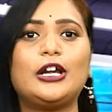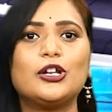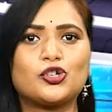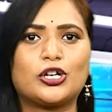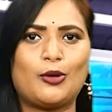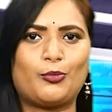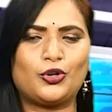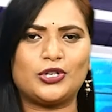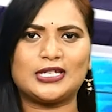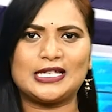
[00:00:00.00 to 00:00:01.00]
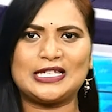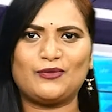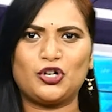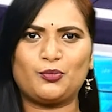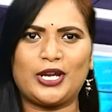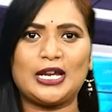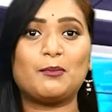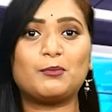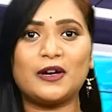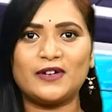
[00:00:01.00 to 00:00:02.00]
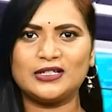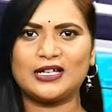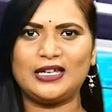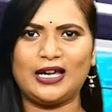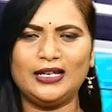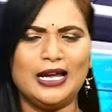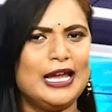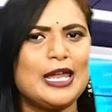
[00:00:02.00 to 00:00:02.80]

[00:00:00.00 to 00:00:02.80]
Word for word: రెండు చోట్ల పోటీ చేసి ఓడిపోయిన పవన్ కళ్యాణ్